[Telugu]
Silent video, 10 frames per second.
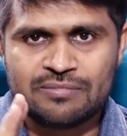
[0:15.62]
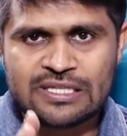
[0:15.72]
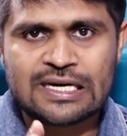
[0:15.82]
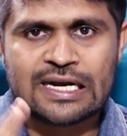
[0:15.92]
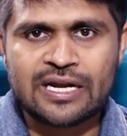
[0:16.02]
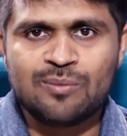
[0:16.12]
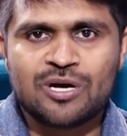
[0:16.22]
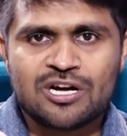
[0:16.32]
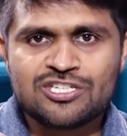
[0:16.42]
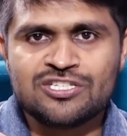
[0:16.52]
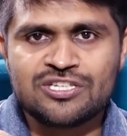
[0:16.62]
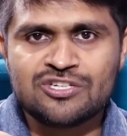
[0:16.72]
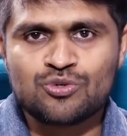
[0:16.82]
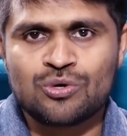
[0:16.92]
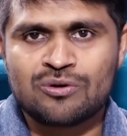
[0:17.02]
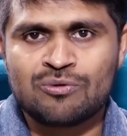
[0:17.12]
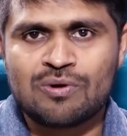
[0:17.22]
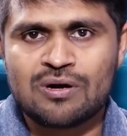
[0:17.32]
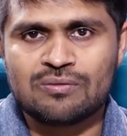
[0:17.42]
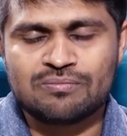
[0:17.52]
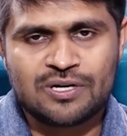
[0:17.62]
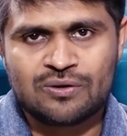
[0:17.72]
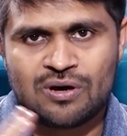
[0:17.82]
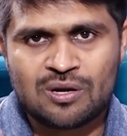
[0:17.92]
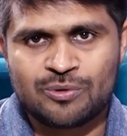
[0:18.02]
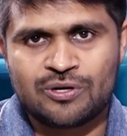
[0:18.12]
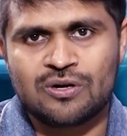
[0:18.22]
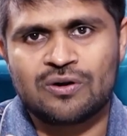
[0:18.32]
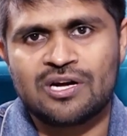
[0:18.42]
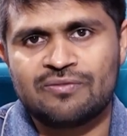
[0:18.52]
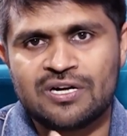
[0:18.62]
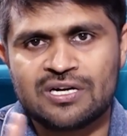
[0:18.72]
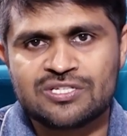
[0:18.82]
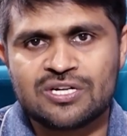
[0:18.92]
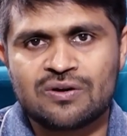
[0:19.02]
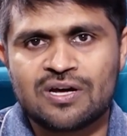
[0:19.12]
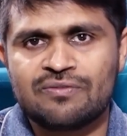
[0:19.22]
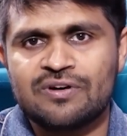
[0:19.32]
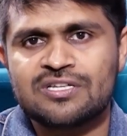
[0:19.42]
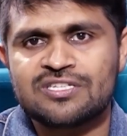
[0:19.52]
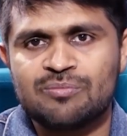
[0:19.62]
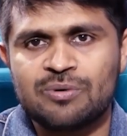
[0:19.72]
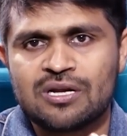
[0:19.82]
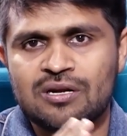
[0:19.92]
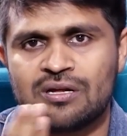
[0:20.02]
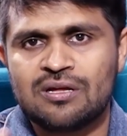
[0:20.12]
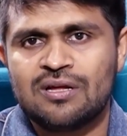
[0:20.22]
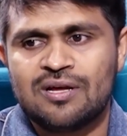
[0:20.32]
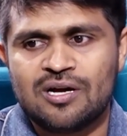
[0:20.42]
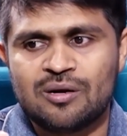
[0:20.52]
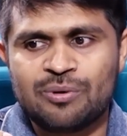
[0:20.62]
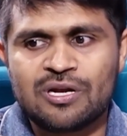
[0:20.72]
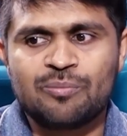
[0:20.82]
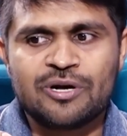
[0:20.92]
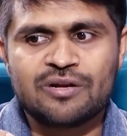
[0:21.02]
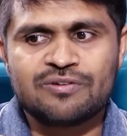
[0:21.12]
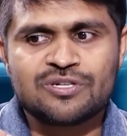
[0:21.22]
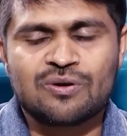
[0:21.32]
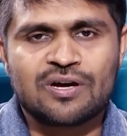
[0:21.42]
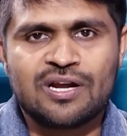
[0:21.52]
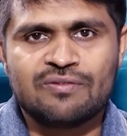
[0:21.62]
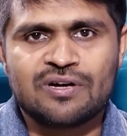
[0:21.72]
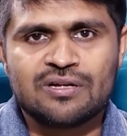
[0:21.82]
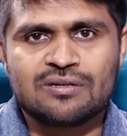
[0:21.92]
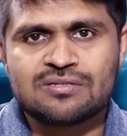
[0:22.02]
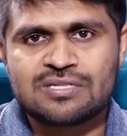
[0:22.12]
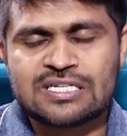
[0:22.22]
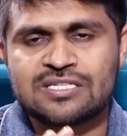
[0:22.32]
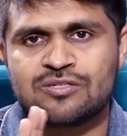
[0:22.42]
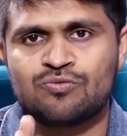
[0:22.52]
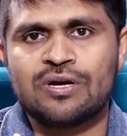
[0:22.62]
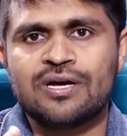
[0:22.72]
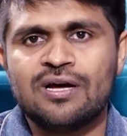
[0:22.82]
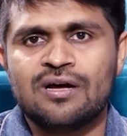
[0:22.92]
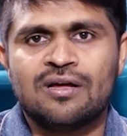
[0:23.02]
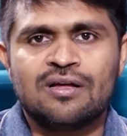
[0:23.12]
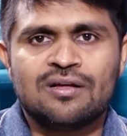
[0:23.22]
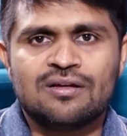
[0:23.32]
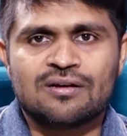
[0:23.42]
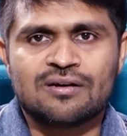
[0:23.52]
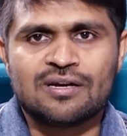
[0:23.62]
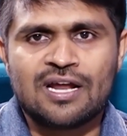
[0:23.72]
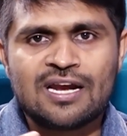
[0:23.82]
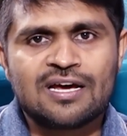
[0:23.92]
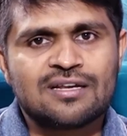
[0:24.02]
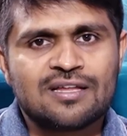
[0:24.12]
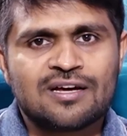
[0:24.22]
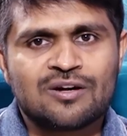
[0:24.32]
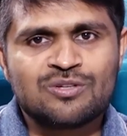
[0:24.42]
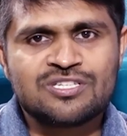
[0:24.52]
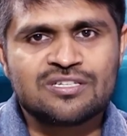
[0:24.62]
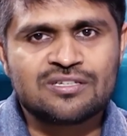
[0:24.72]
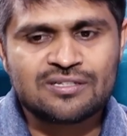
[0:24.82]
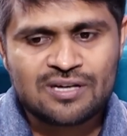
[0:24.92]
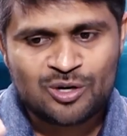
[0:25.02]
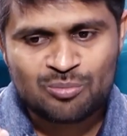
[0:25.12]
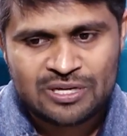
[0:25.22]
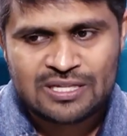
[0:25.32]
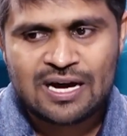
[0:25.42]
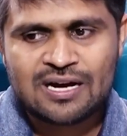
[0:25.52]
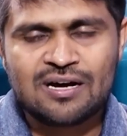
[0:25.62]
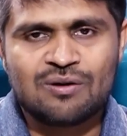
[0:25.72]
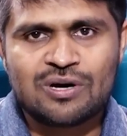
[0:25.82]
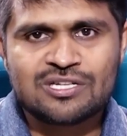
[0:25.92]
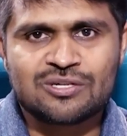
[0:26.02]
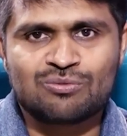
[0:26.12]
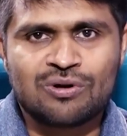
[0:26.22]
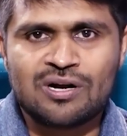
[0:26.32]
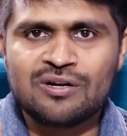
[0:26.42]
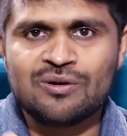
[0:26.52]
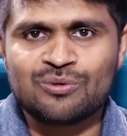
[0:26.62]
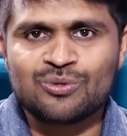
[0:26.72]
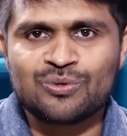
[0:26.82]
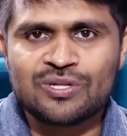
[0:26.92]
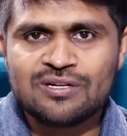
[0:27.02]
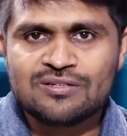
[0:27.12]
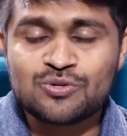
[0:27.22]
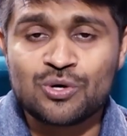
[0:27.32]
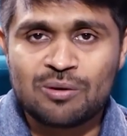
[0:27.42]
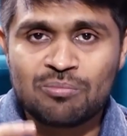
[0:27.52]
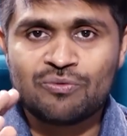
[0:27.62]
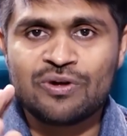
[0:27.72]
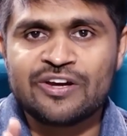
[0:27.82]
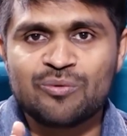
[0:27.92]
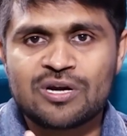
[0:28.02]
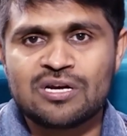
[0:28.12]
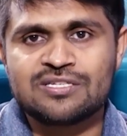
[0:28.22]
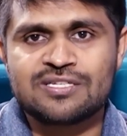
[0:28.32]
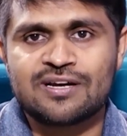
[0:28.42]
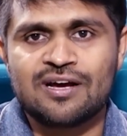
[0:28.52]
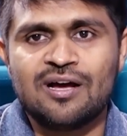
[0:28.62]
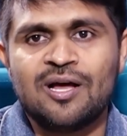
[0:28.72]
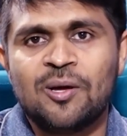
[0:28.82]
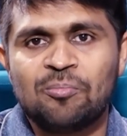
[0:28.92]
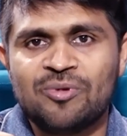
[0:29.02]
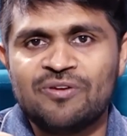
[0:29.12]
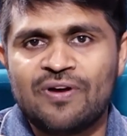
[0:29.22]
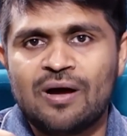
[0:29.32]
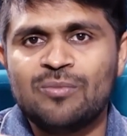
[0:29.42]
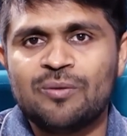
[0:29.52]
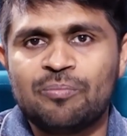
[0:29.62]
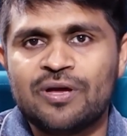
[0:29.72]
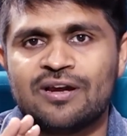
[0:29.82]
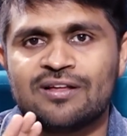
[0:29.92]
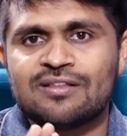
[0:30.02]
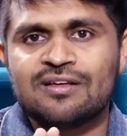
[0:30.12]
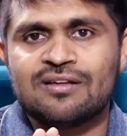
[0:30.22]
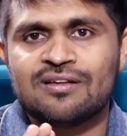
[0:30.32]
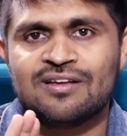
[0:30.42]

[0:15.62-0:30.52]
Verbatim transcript: మీ దగ్గర నేమ్ కరెక్షన్ చేయించుకున్నటువంటి వాళ్ళు అటు కార్పొరేట్లో కానివ్వండి ఇండస్ట్రీలో కానివ్వండి చిన్నపిల్లల పేర్లు పెట్టే విషయంలో కానివ్వండి సక్సెస్ఫుల్గా నాన్నగారి దగ్గర నుంచి అటు మీ దాకా వారసత్వం కంటిన్యూ అవుతుంది సో నంబర్ వన్ న్యూమరాలజిస్ట్గా మీ ఫ్యామిలీ పేరు అయితే